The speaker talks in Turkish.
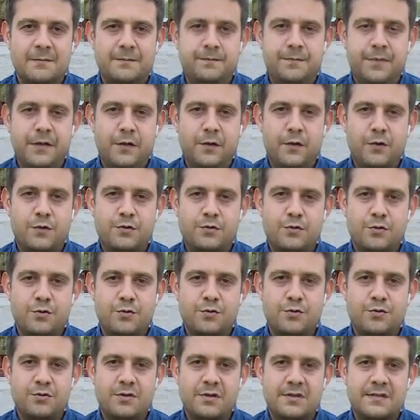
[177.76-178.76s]

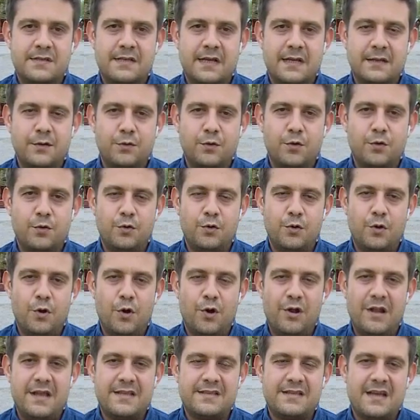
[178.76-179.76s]
Biliyorsunuz salı günü
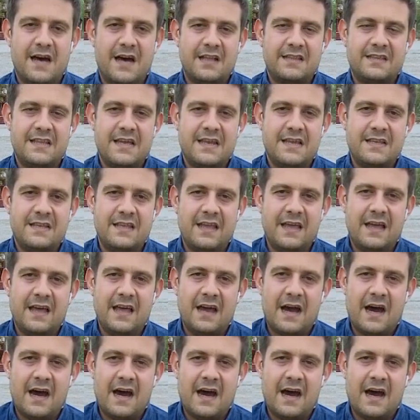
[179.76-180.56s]
öğle saatlerinde